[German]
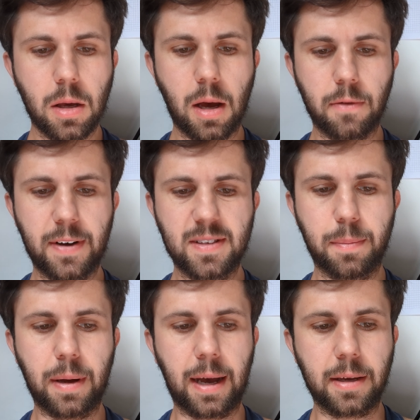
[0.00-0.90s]
Hier ein
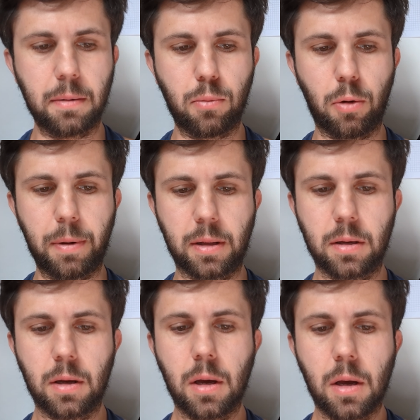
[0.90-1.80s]
Wasserbereich im
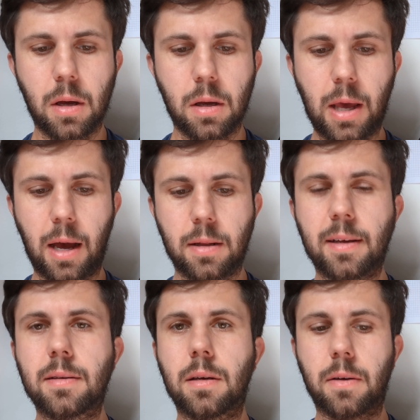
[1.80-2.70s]
Morbid. Ja,
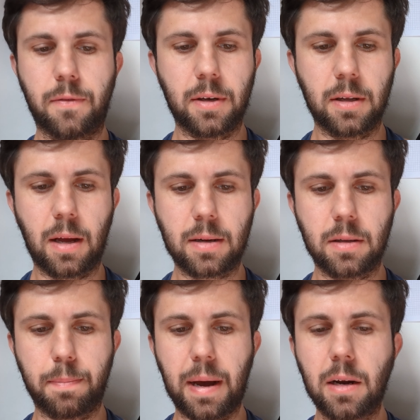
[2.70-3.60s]
das, äh, wie
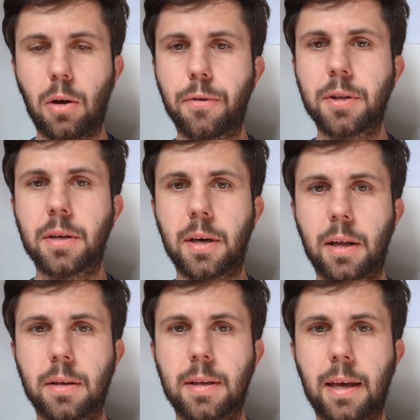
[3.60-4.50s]
gesagt, Bachlauf
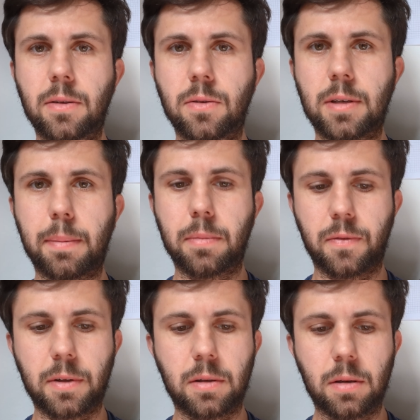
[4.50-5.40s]
integrieren, das hängt zusammen.
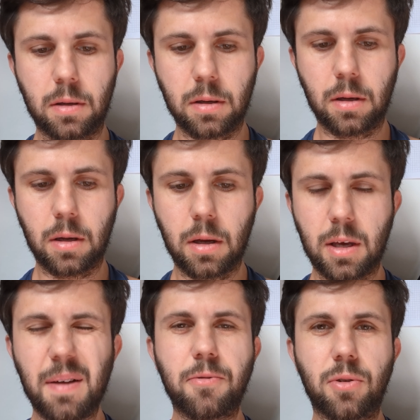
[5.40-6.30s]
Das wird.
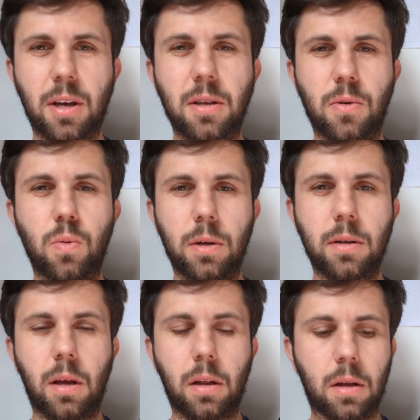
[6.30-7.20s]
Ich habe schon richtig coole
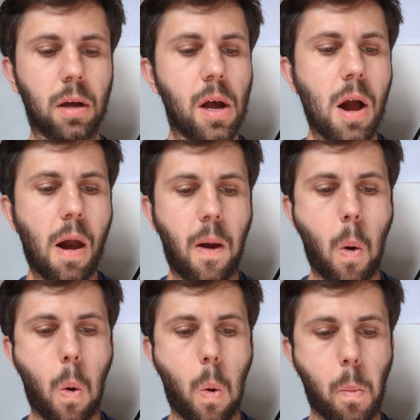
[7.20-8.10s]
Ideen.
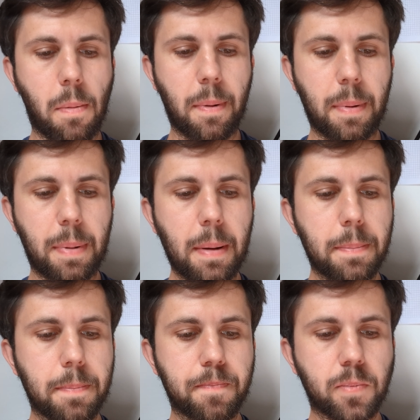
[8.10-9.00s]
Äh,
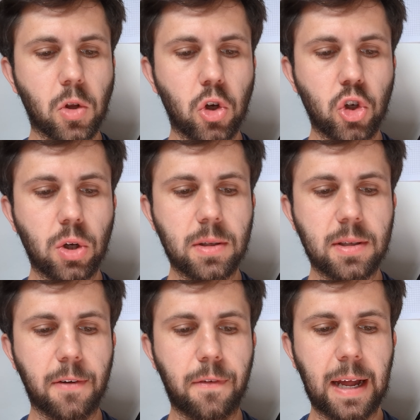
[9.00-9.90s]

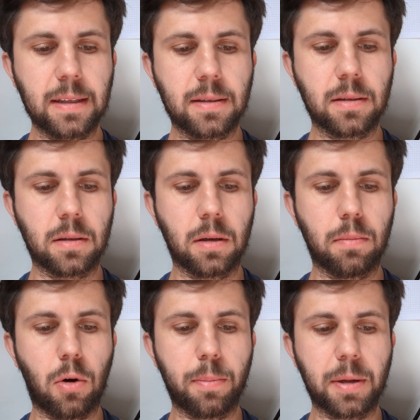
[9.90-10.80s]
Schutz der Pflanzen
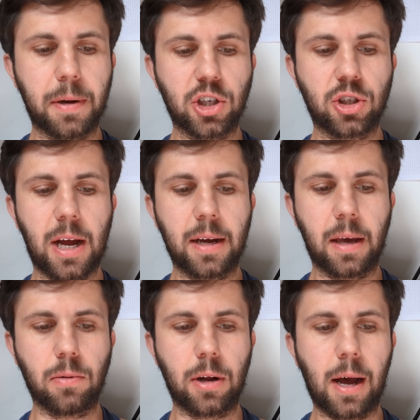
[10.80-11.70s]
im Morbid bei
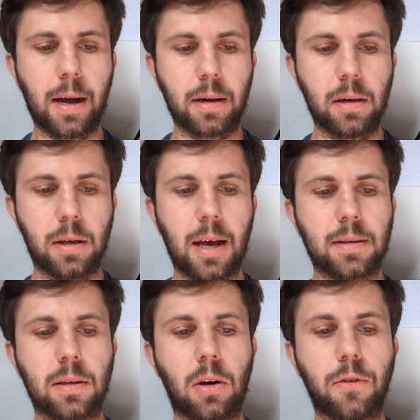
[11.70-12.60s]
Starkregen oder Hagel. Ja,
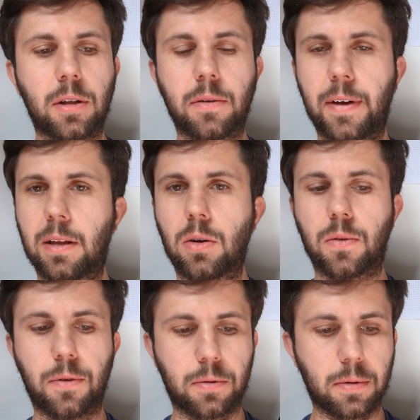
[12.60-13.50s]
ist genau wie diese
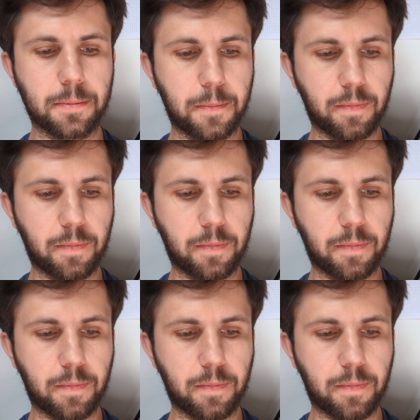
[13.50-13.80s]
Wetterauswirkung.